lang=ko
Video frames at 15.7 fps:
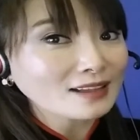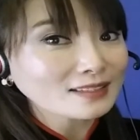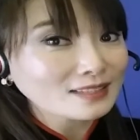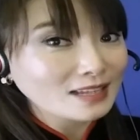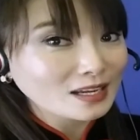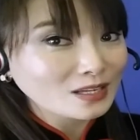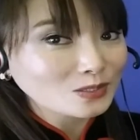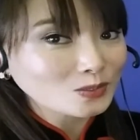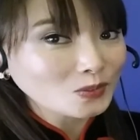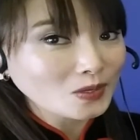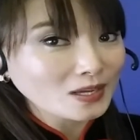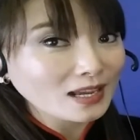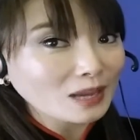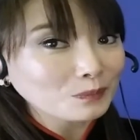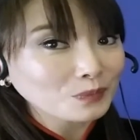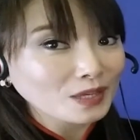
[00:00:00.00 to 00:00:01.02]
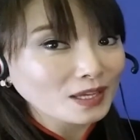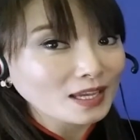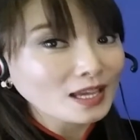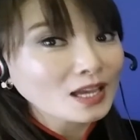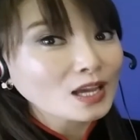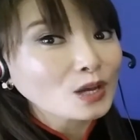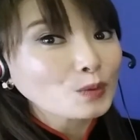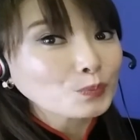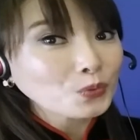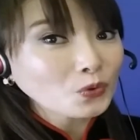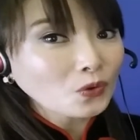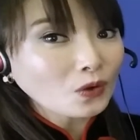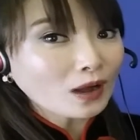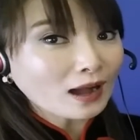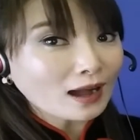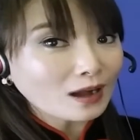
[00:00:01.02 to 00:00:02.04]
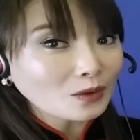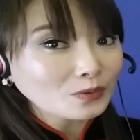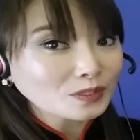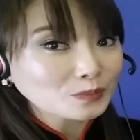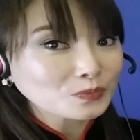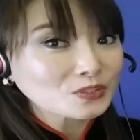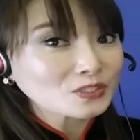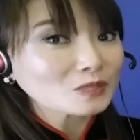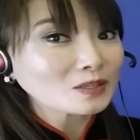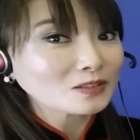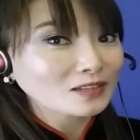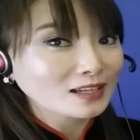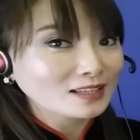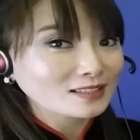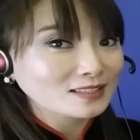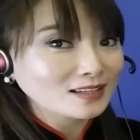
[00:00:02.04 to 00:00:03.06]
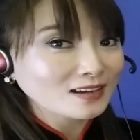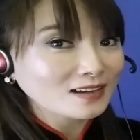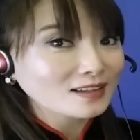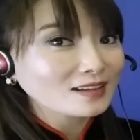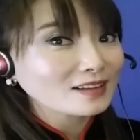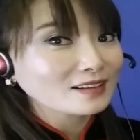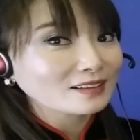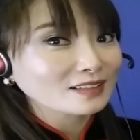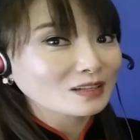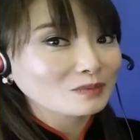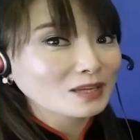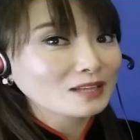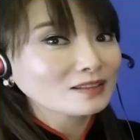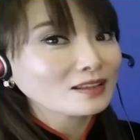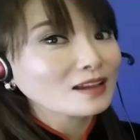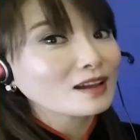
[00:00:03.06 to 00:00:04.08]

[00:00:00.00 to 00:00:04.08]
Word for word: 解决 앞에 不好를 붙이면 되겠죠? 그러면